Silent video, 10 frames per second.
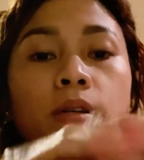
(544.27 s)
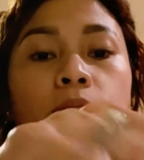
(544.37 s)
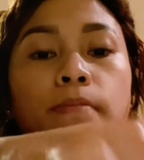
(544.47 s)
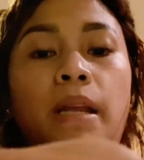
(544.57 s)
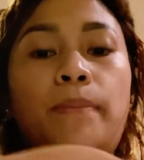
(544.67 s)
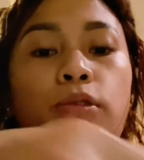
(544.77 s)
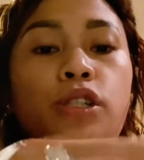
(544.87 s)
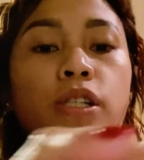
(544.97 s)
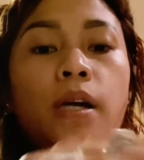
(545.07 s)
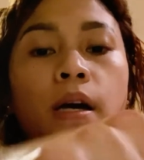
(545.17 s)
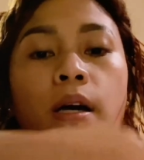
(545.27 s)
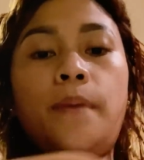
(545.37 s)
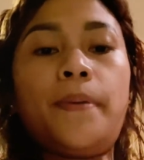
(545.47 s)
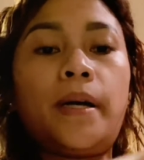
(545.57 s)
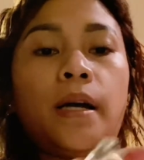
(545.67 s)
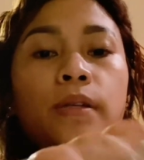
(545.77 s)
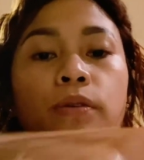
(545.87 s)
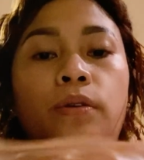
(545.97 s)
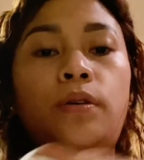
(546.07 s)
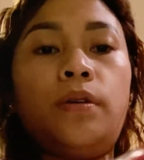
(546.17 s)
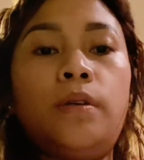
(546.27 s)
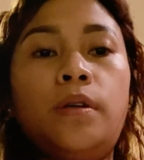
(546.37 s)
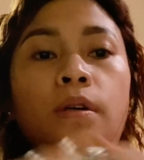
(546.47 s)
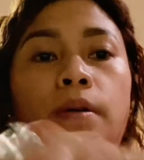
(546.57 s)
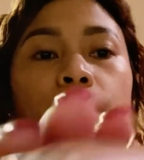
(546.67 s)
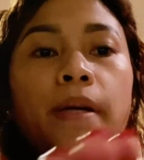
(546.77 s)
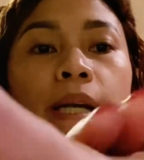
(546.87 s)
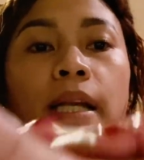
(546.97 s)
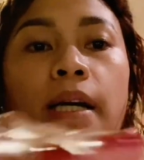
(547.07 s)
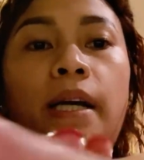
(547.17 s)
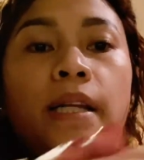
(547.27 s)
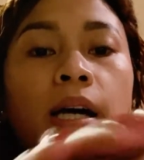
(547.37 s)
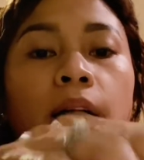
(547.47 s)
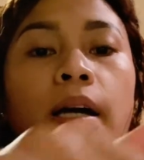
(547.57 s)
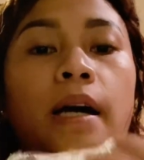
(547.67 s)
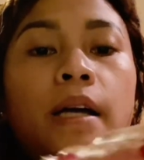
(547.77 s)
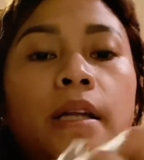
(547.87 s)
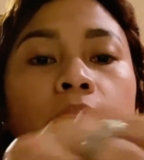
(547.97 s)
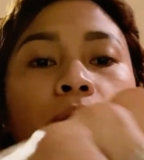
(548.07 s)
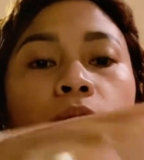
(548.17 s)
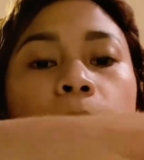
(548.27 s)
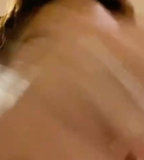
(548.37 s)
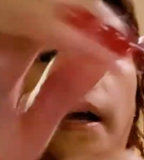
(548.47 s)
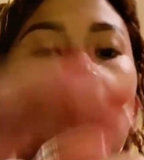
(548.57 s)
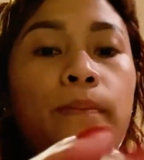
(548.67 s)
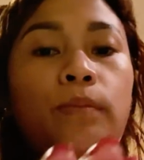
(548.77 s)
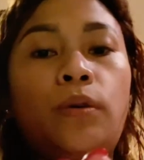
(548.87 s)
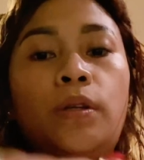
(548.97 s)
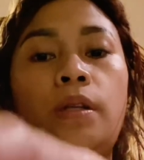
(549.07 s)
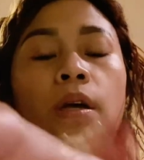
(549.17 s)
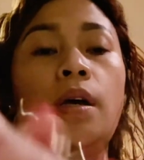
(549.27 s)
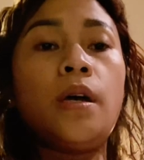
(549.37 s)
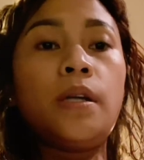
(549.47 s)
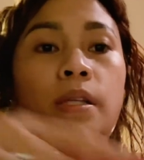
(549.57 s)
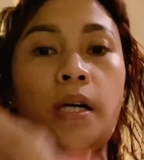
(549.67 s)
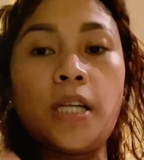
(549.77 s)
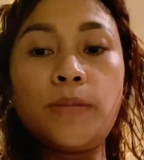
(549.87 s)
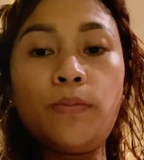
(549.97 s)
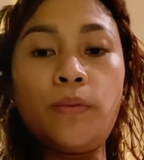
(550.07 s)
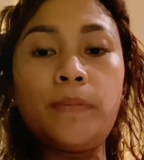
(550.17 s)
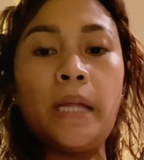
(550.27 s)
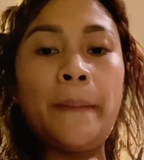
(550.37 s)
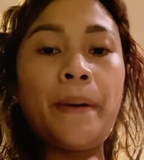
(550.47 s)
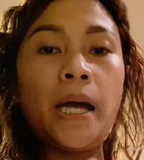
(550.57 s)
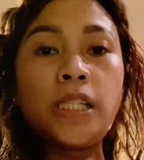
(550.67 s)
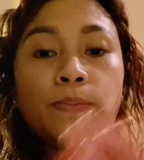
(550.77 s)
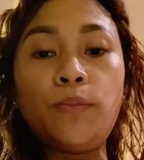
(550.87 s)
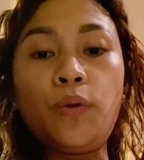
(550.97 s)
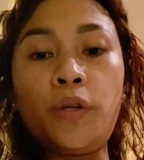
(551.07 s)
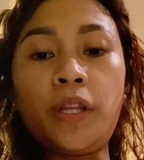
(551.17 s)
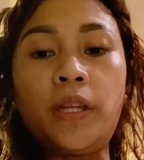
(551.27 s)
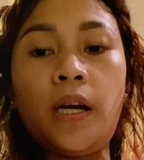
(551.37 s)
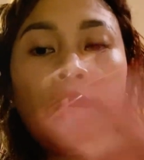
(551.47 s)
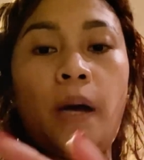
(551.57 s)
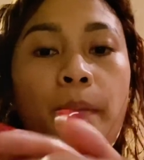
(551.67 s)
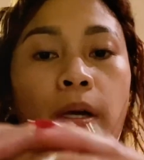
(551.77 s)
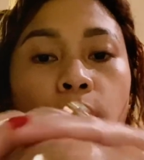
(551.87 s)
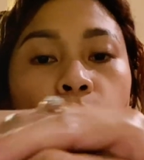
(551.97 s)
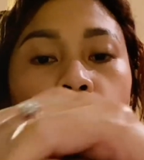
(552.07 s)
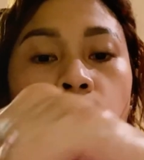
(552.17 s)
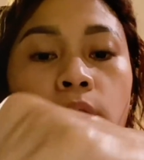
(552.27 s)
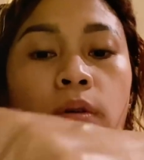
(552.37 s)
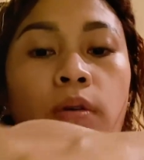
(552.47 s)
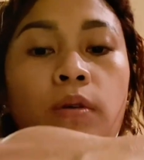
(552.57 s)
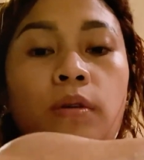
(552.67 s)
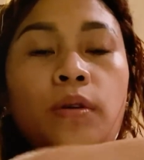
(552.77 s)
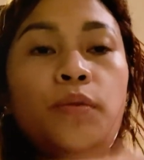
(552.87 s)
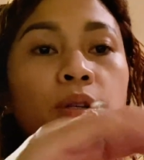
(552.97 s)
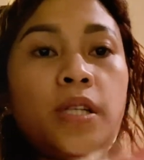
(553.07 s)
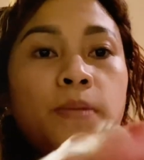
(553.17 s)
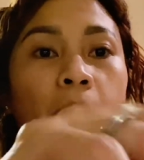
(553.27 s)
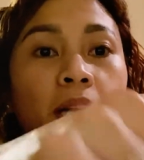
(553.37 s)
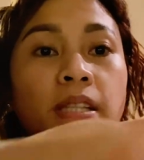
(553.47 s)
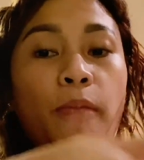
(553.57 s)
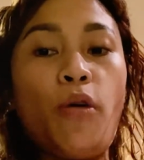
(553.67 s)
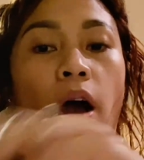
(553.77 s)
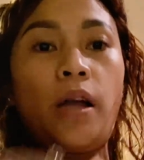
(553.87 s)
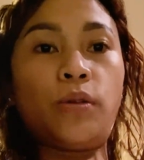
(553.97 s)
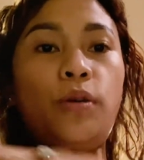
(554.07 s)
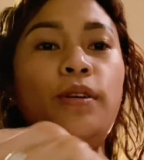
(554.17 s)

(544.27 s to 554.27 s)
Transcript: Malambot siya pag ano, pag ilagay na agad. Ayan o, oh, napakalambot. Napaka-smooth ng kamay ko. Which is para sa mukha to.